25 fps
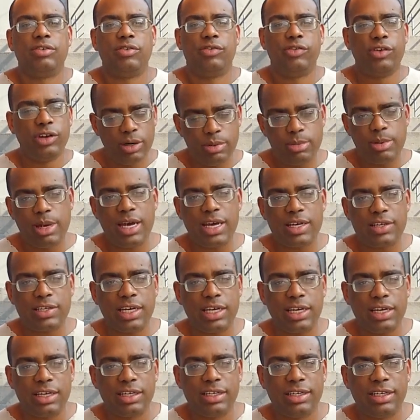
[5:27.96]

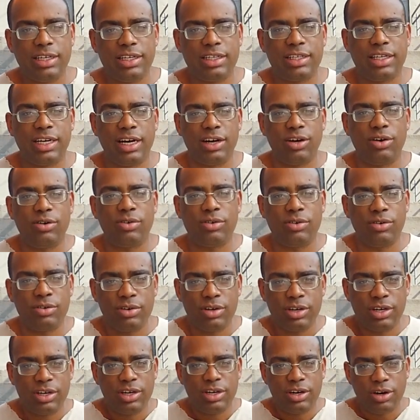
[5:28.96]
Firmeza? Então,
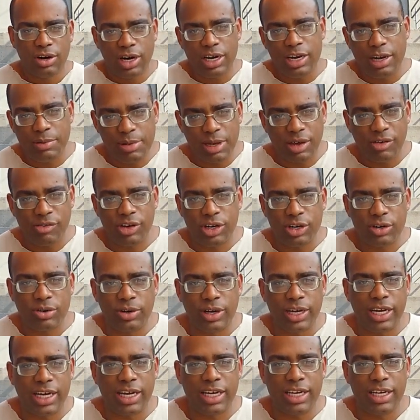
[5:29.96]
Olha a minha
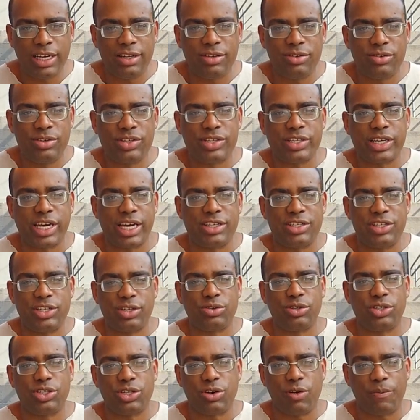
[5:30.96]
vergonha aí, não esquece de
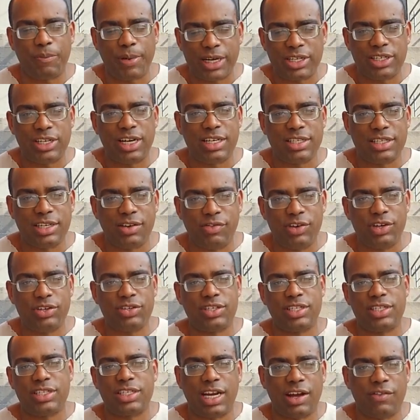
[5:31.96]
curtir, compartilhar esse vídeo,
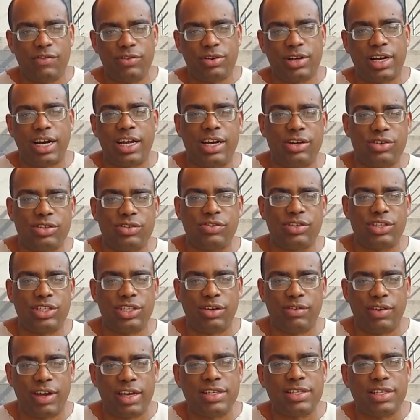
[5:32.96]
se inscreve no canal se
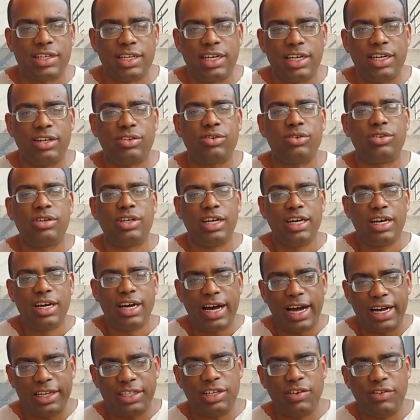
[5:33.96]
você não é inscrito,
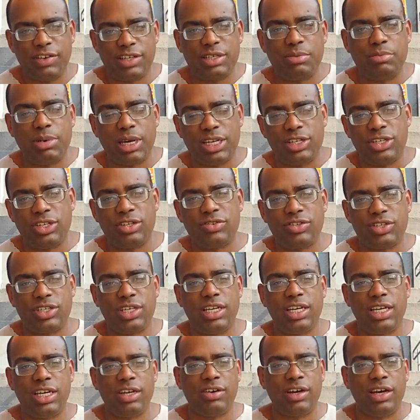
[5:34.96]
ativa esse bendito
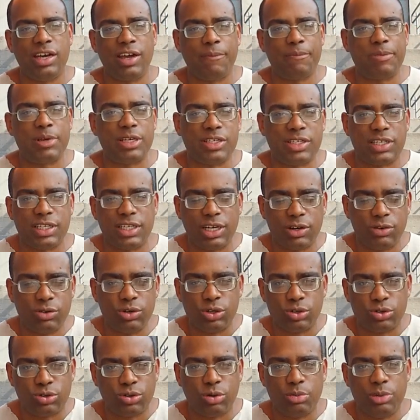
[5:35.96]
sininho aí, porque senão o
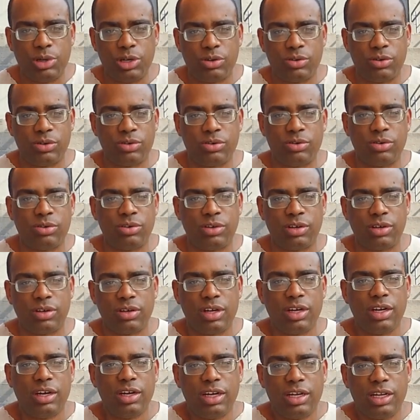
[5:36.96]
YouTube não, não,
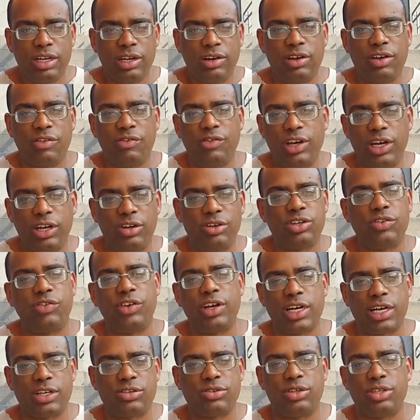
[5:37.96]
não envia
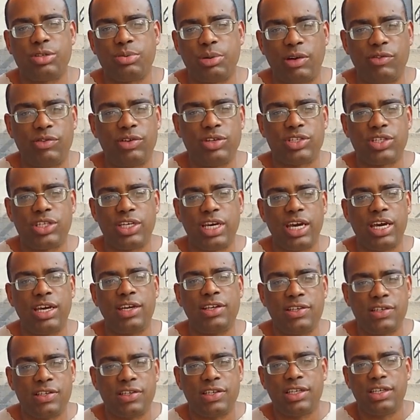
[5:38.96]
notificações para
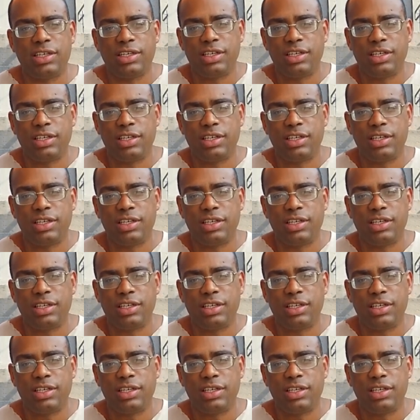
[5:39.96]
vocês.